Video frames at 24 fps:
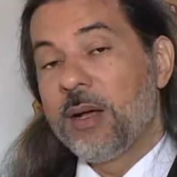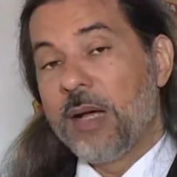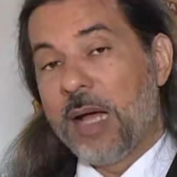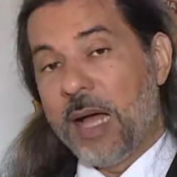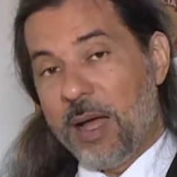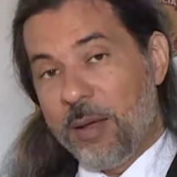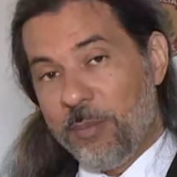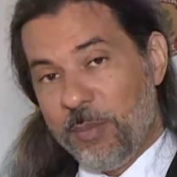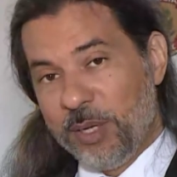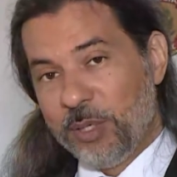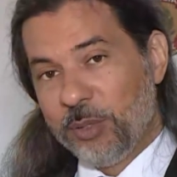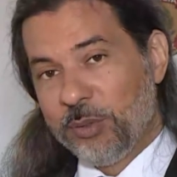
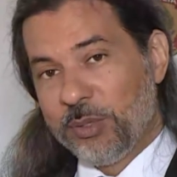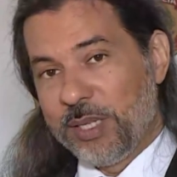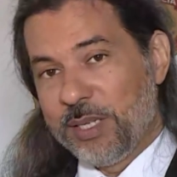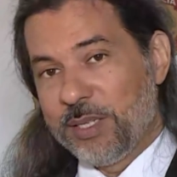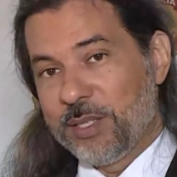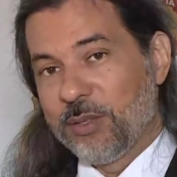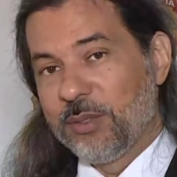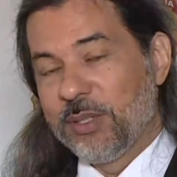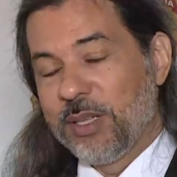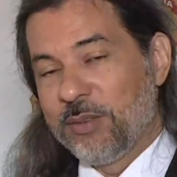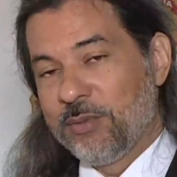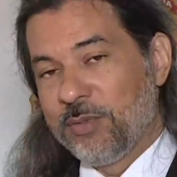a
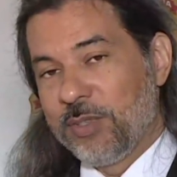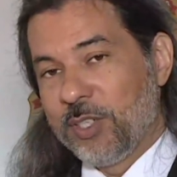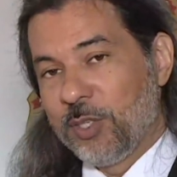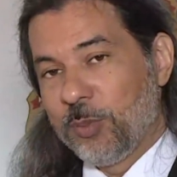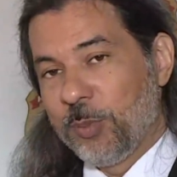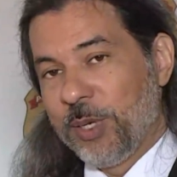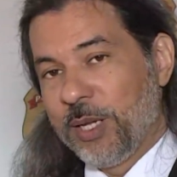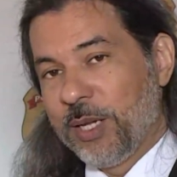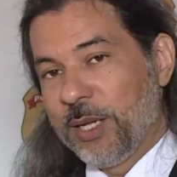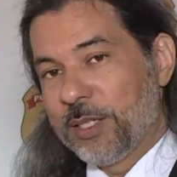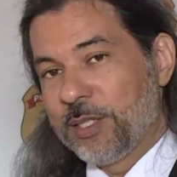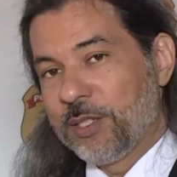manutenção da vítima
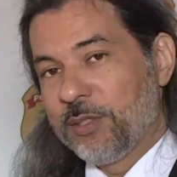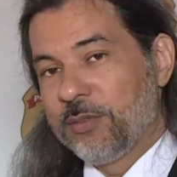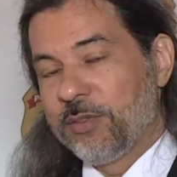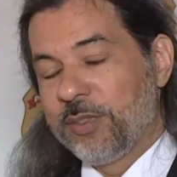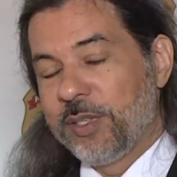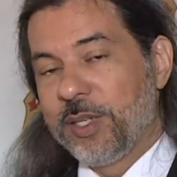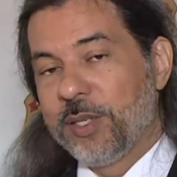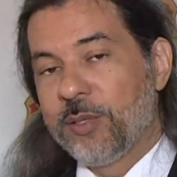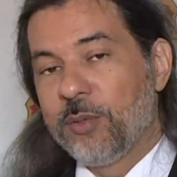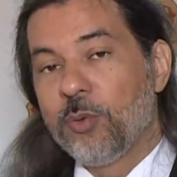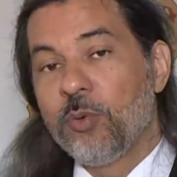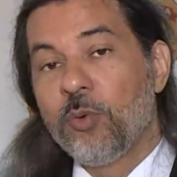em
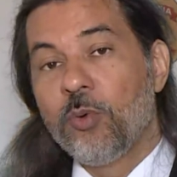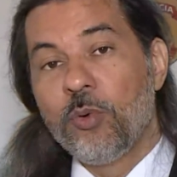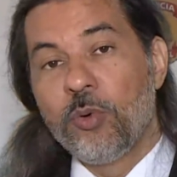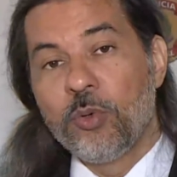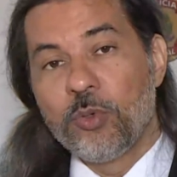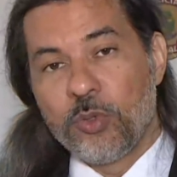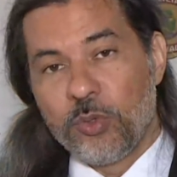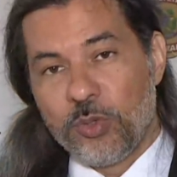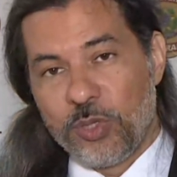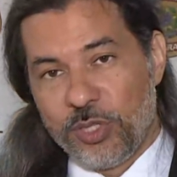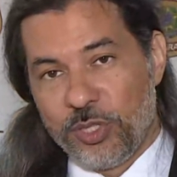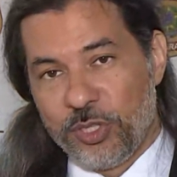cativeiro, o
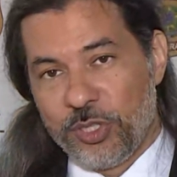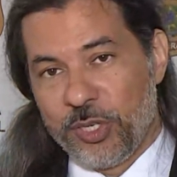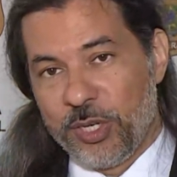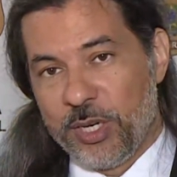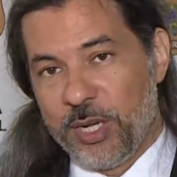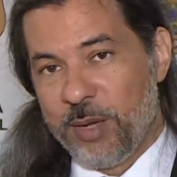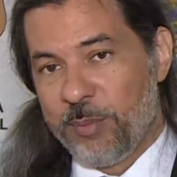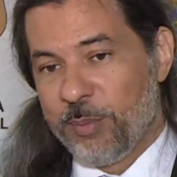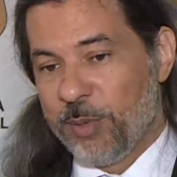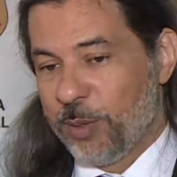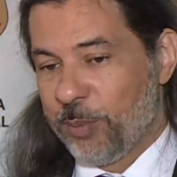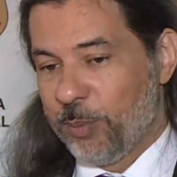uso de
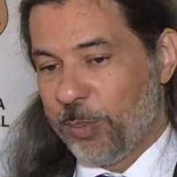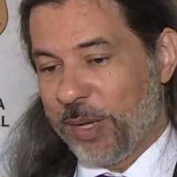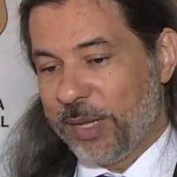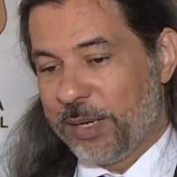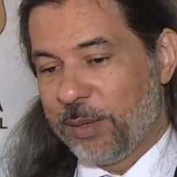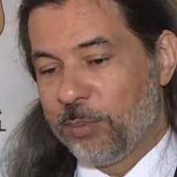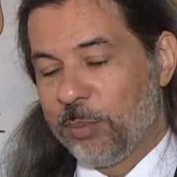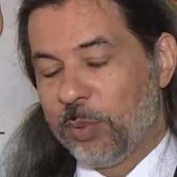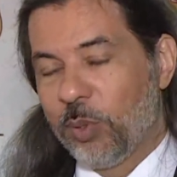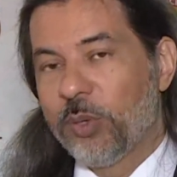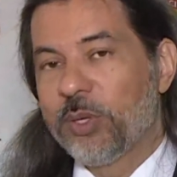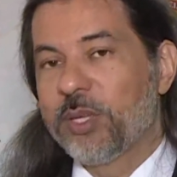jammer para
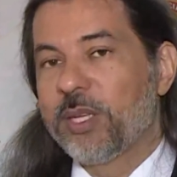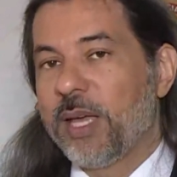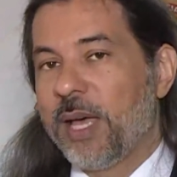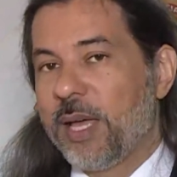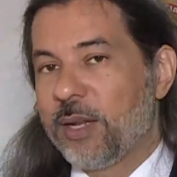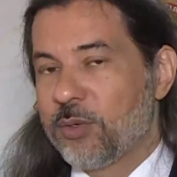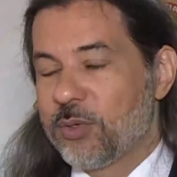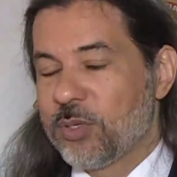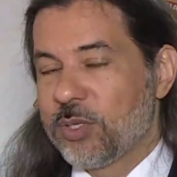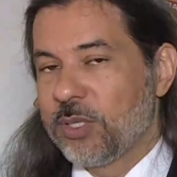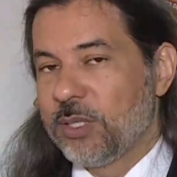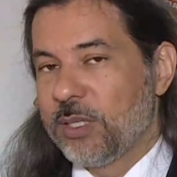bloquear
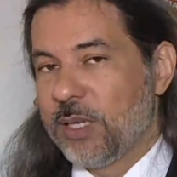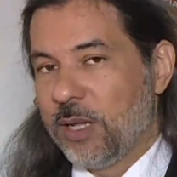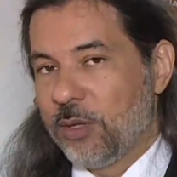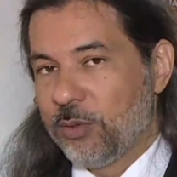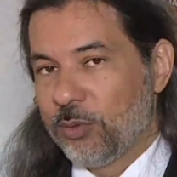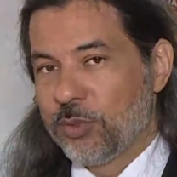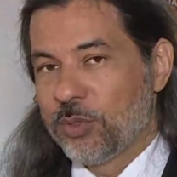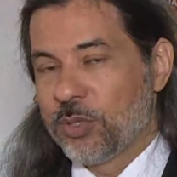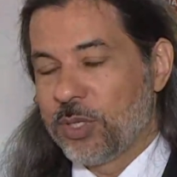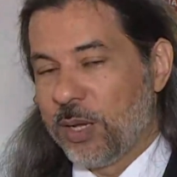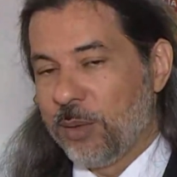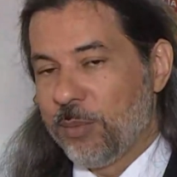o sinal
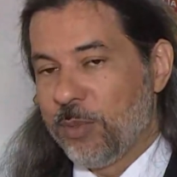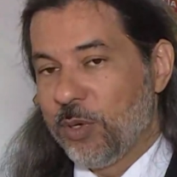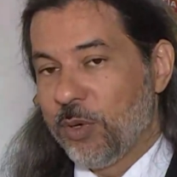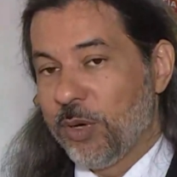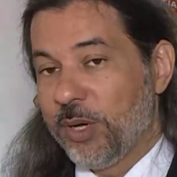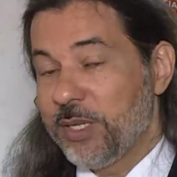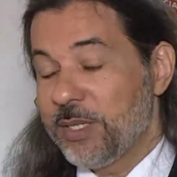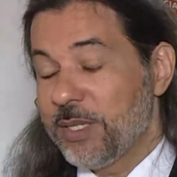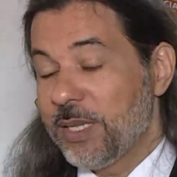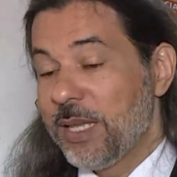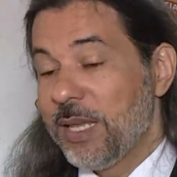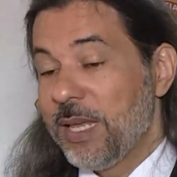dos
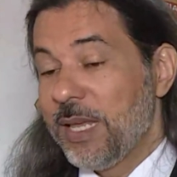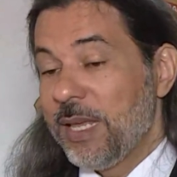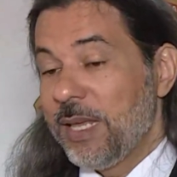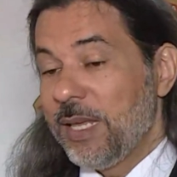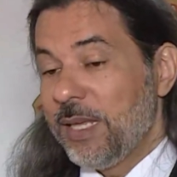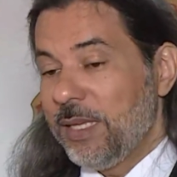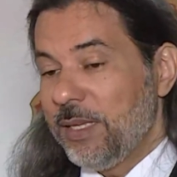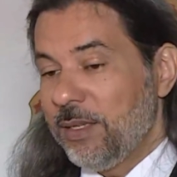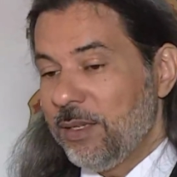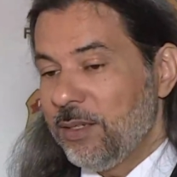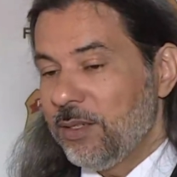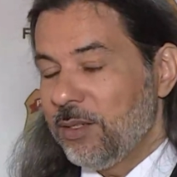caminhões
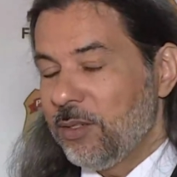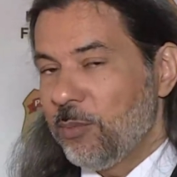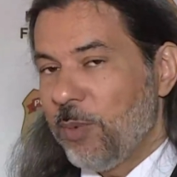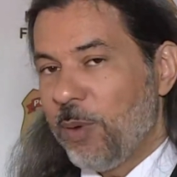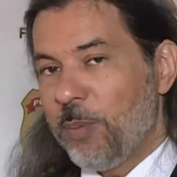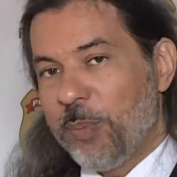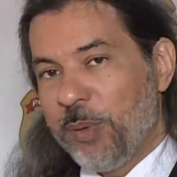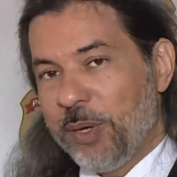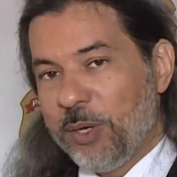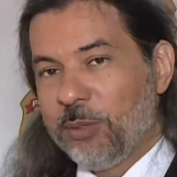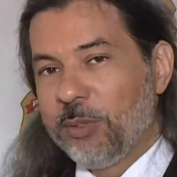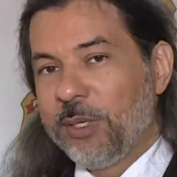e uma
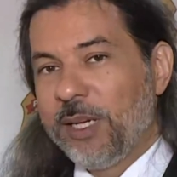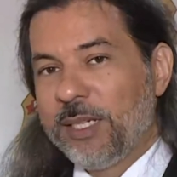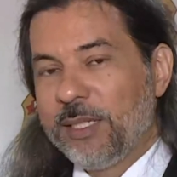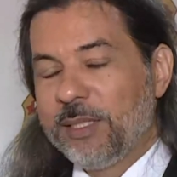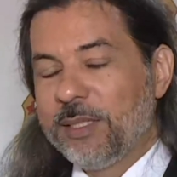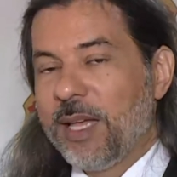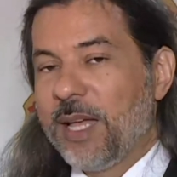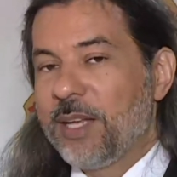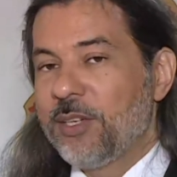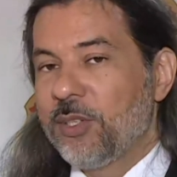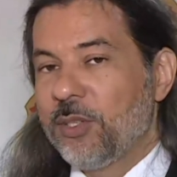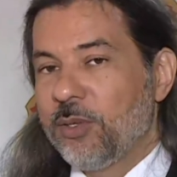
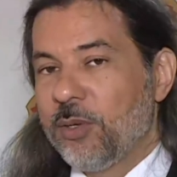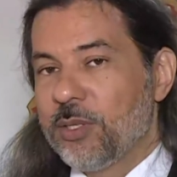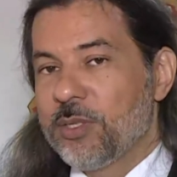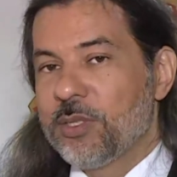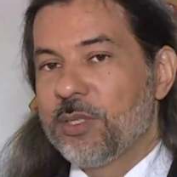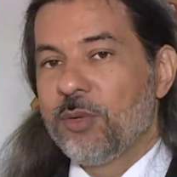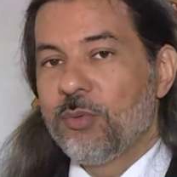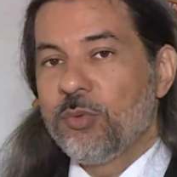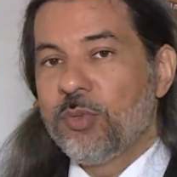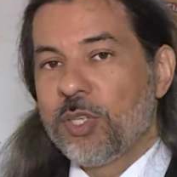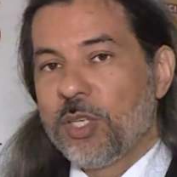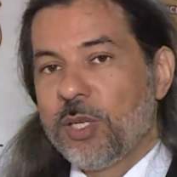peculiaridade que nós
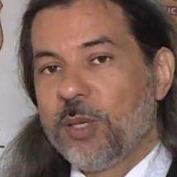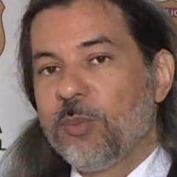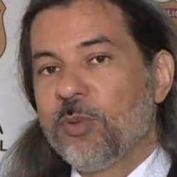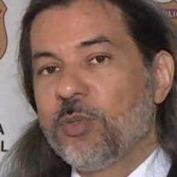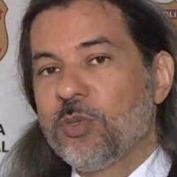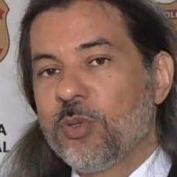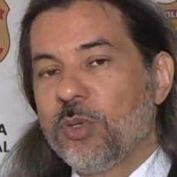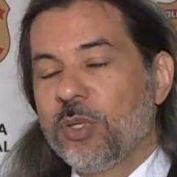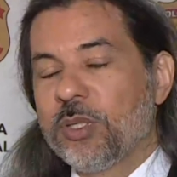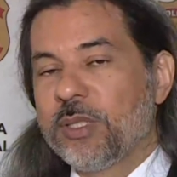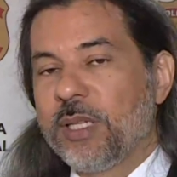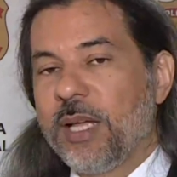não tínhamos
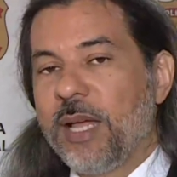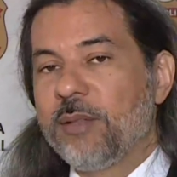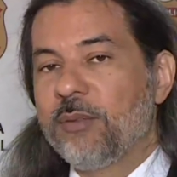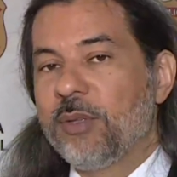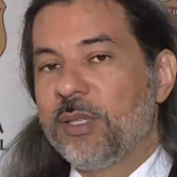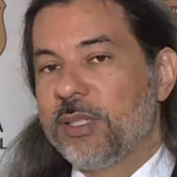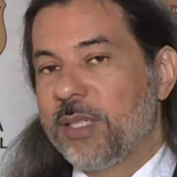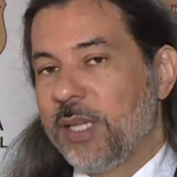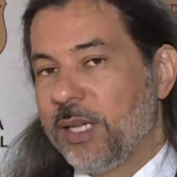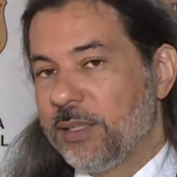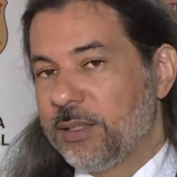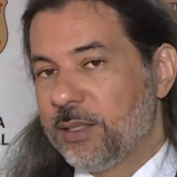notado
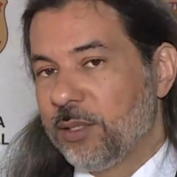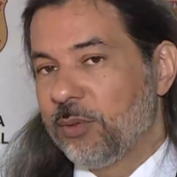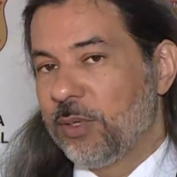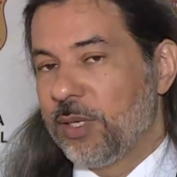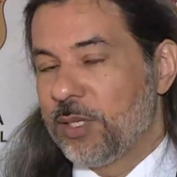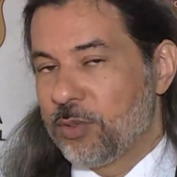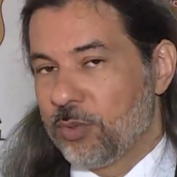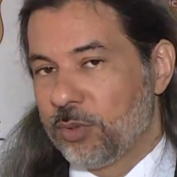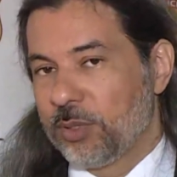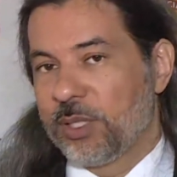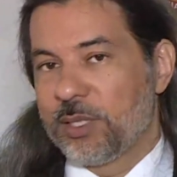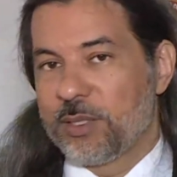até então
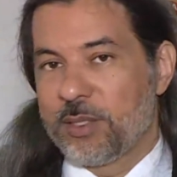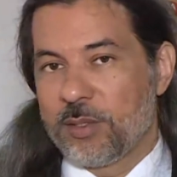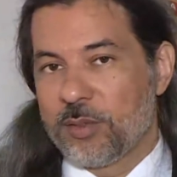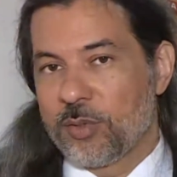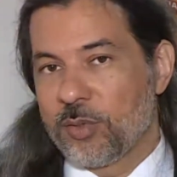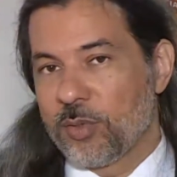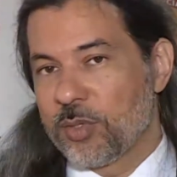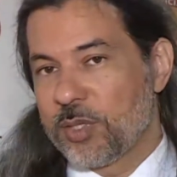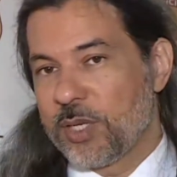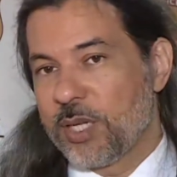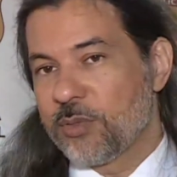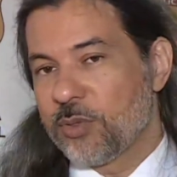nas outras
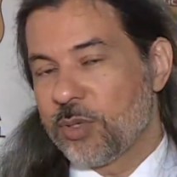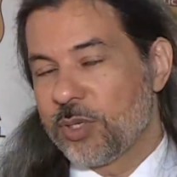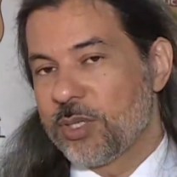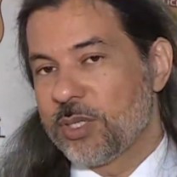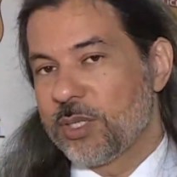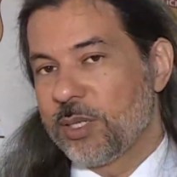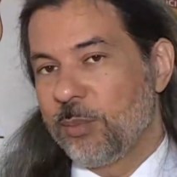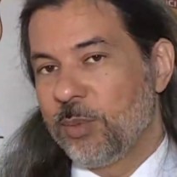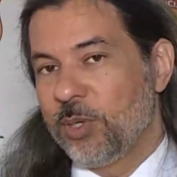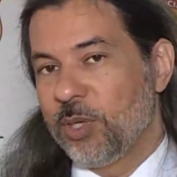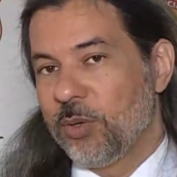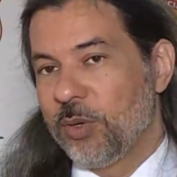associações
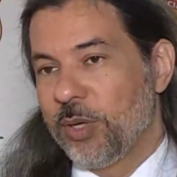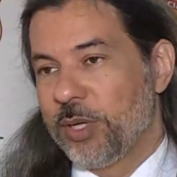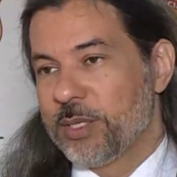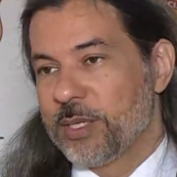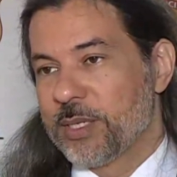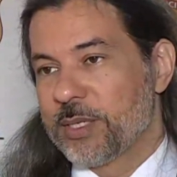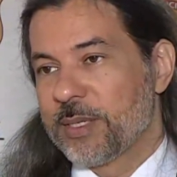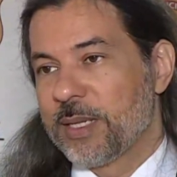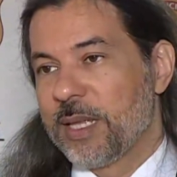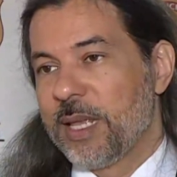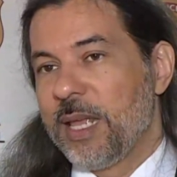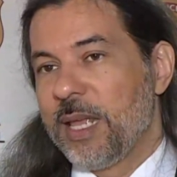
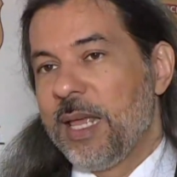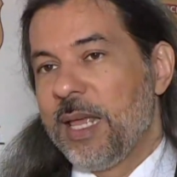criminosas.